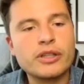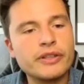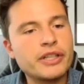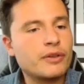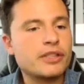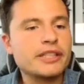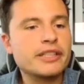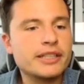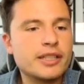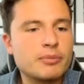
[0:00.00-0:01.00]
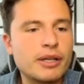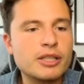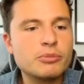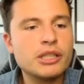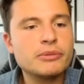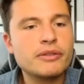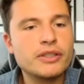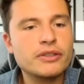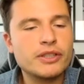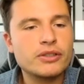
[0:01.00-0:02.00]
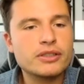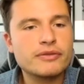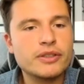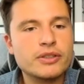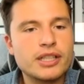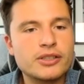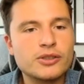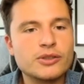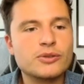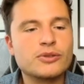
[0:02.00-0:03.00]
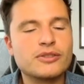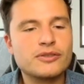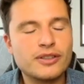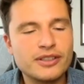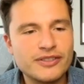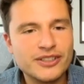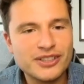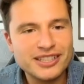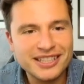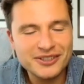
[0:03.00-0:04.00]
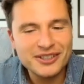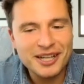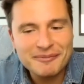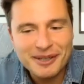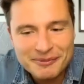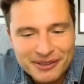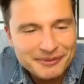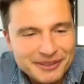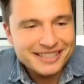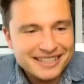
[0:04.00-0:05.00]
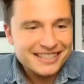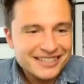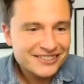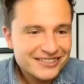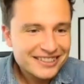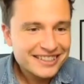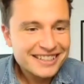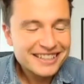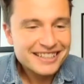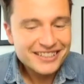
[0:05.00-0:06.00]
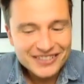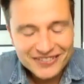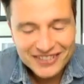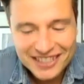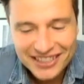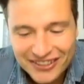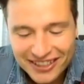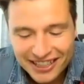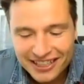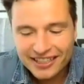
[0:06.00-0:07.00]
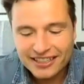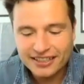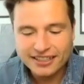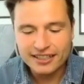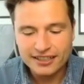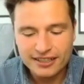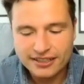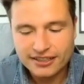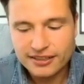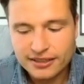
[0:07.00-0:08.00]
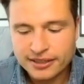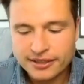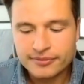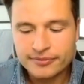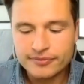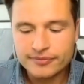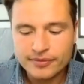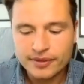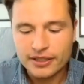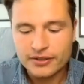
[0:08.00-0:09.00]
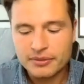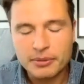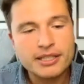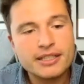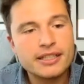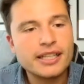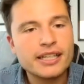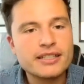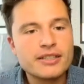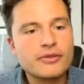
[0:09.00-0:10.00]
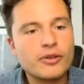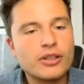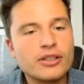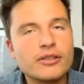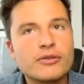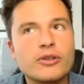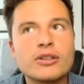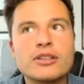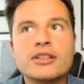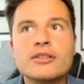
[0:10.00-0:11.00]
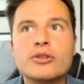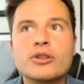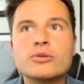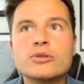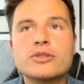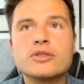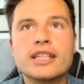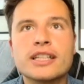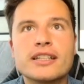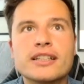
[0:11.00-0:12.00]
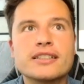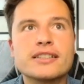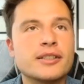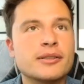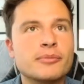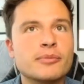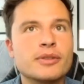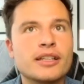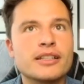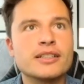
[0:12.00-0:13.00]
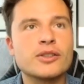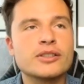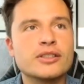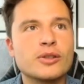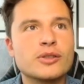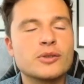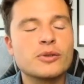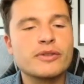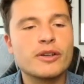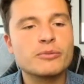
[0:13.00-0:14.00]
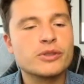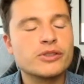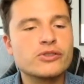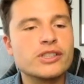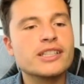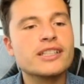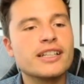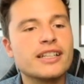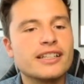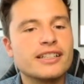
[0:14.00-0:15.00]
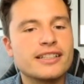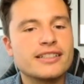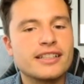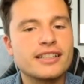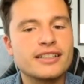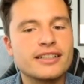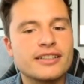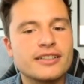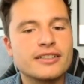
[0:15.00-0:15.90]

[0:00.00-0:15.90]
wenn ich einfach dich direkt als Beispiel nehme, weil weil das, ja. wenn du es schon so, wenn du jetzt da schon dein Beispiel reinbringst, dann ist es so ja. so ein bisschen konkreter. Ähm, also ich meine, ist, ich denke, es ist voll, voll, voll gut zu sehen, dass ähm, dann in solchen Situationen wie auf dem Retreat, dass dann,